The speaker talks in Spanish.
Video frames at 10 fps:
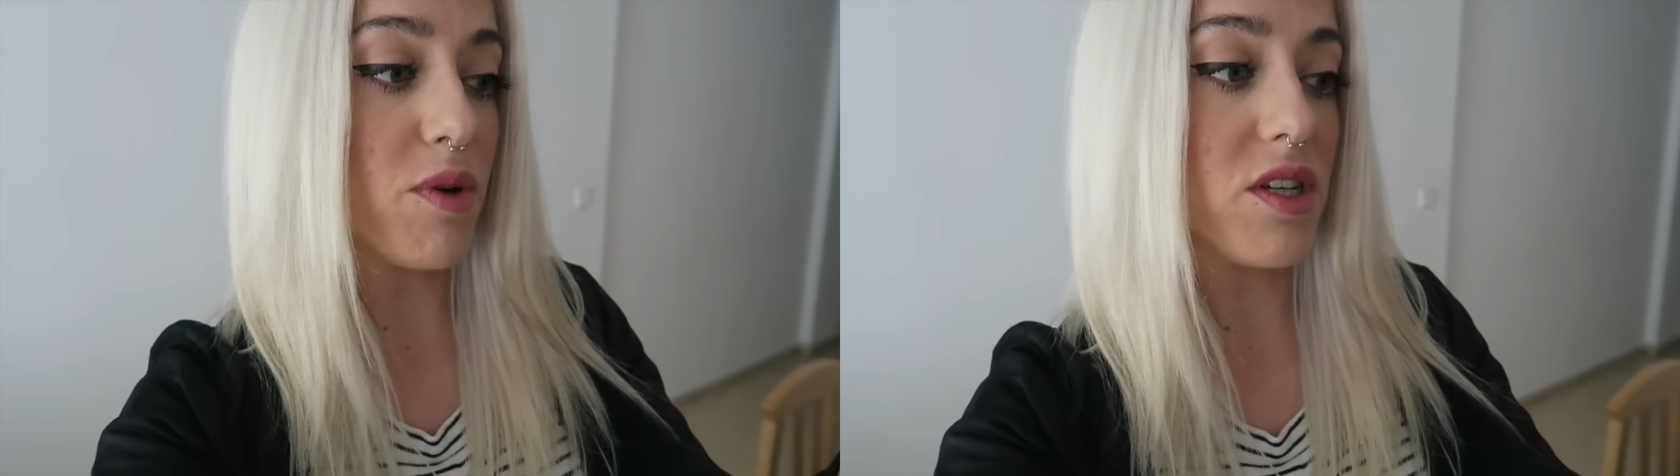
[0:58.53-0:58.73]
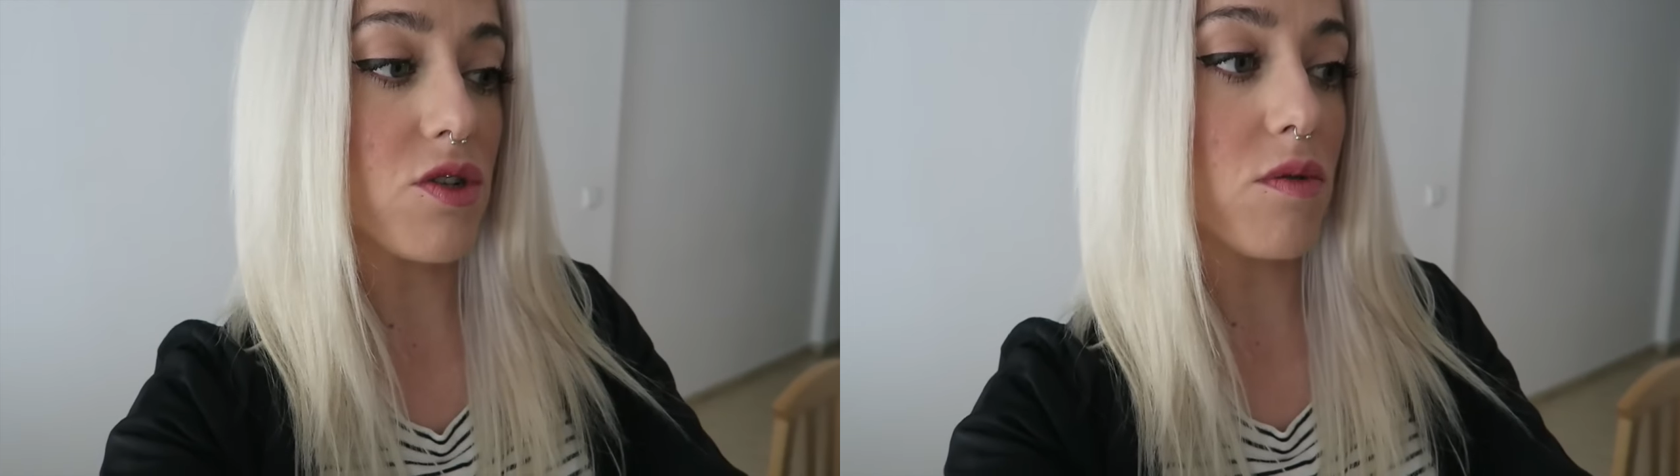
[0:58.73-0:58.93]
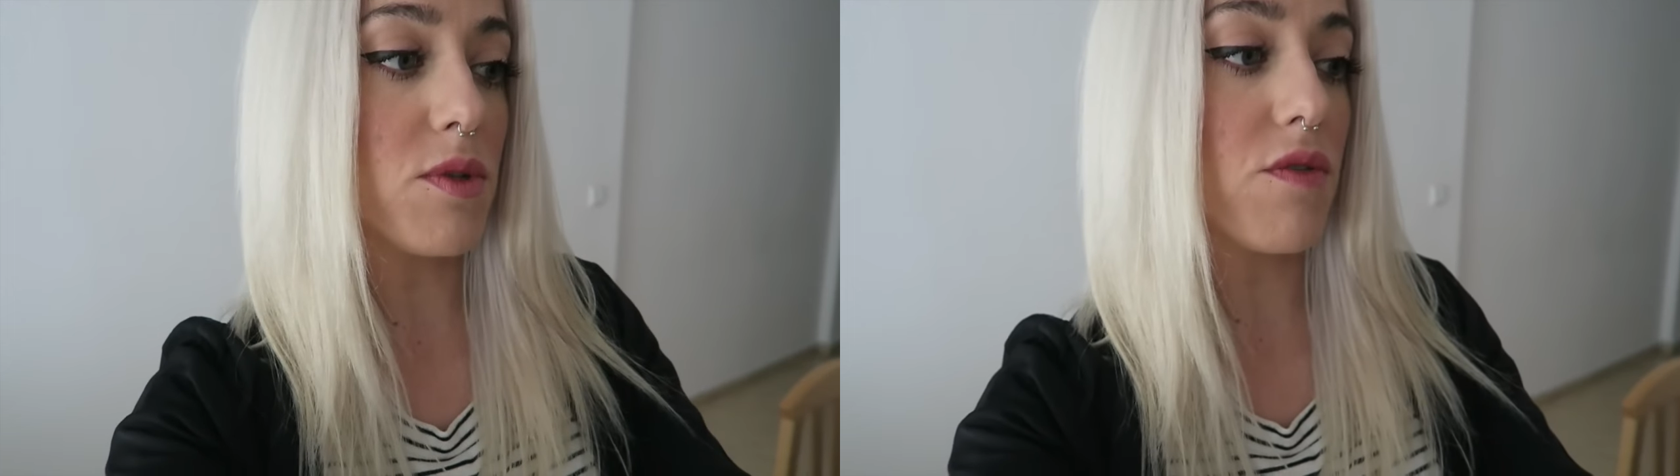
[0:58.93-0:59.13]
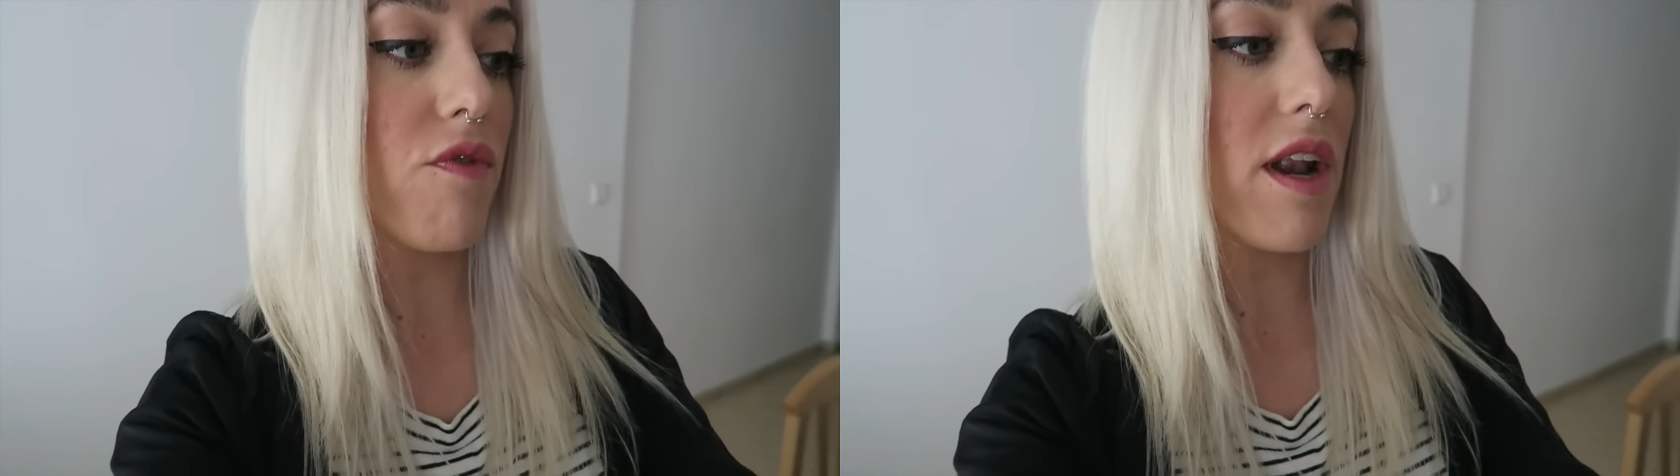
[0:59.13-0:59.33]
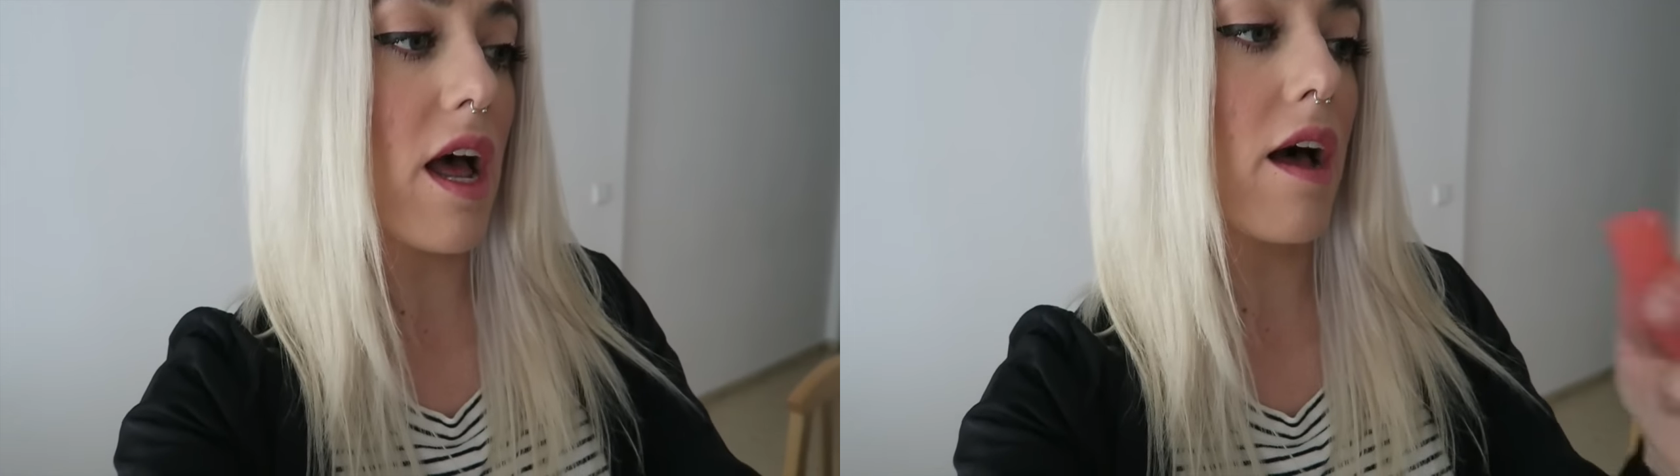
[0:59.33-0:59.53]
pues es como si
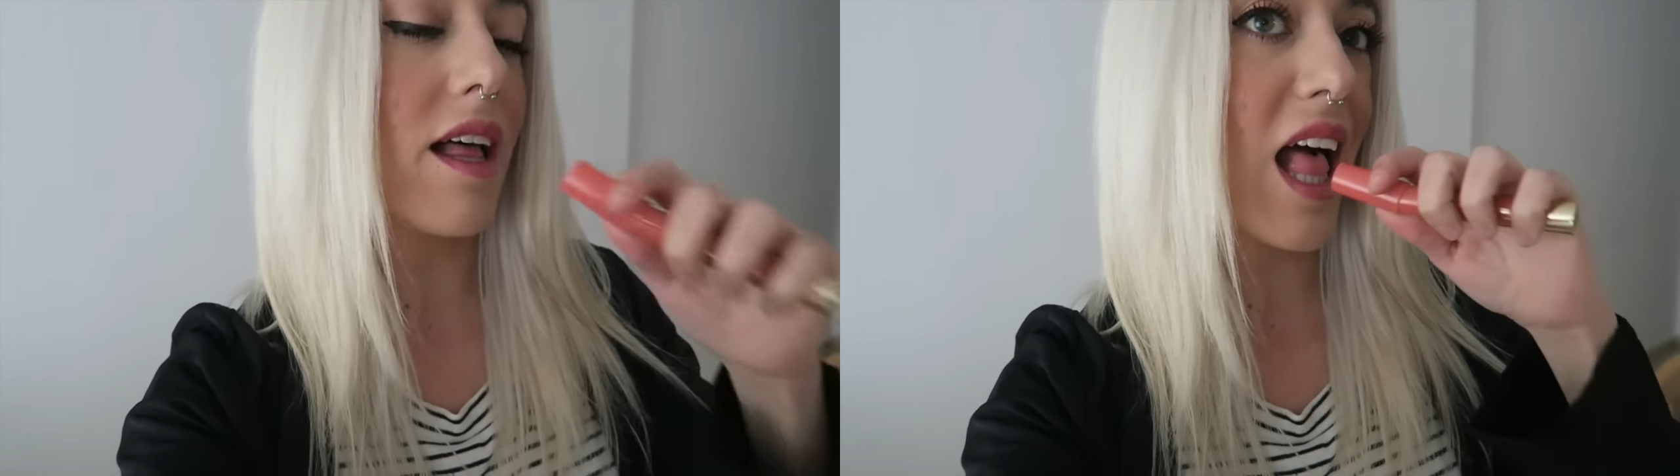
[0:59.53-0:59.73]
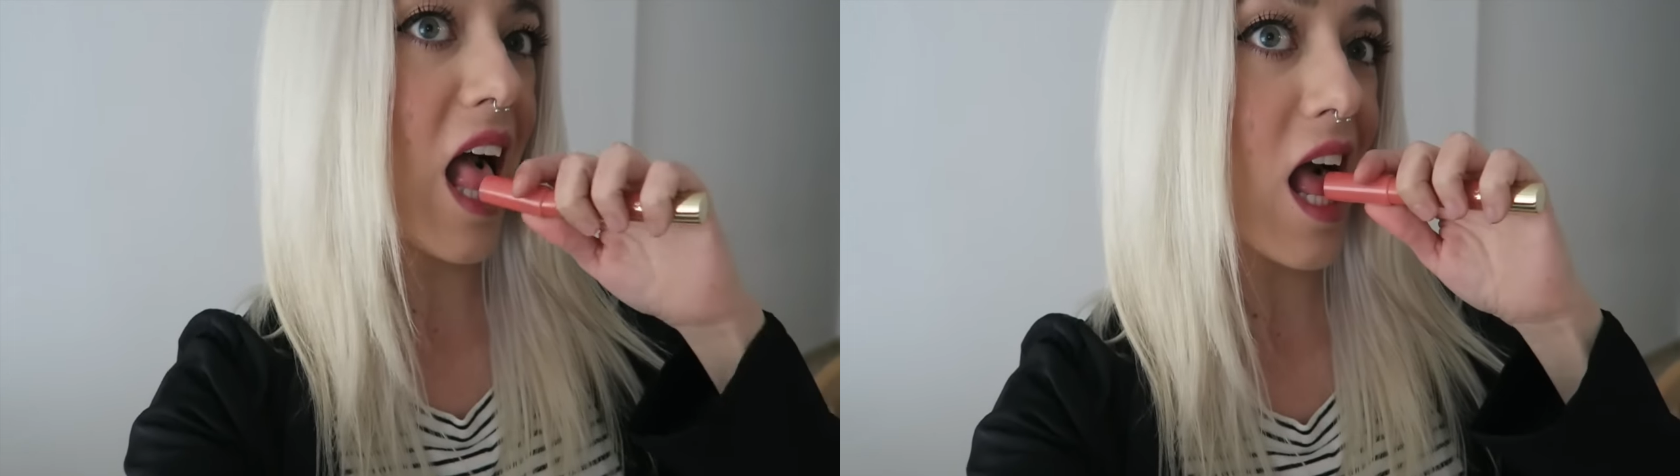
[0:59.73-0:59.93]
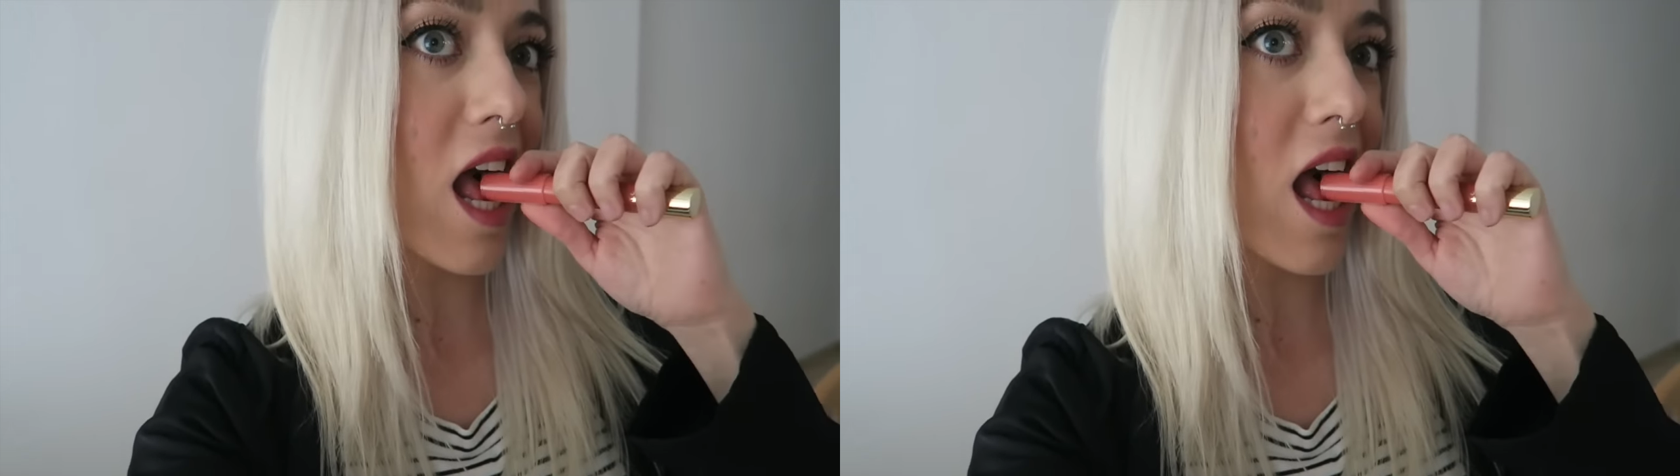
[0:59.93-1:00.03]
fuera